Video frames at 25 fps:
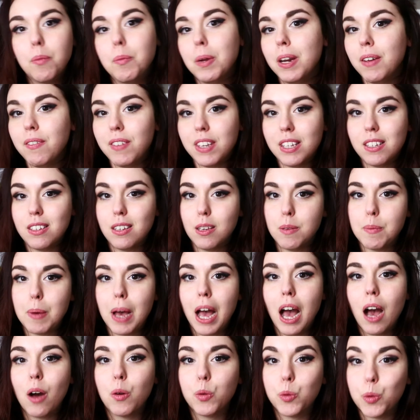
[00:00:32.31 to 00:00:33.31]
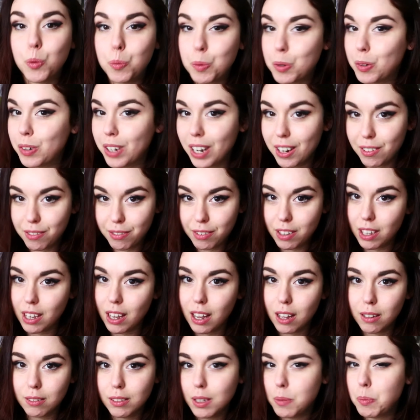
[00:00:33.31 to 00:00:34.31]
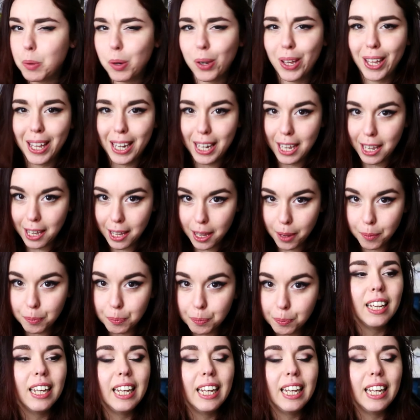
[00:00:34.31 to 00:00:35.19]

brevissima autobiografia di poche righe.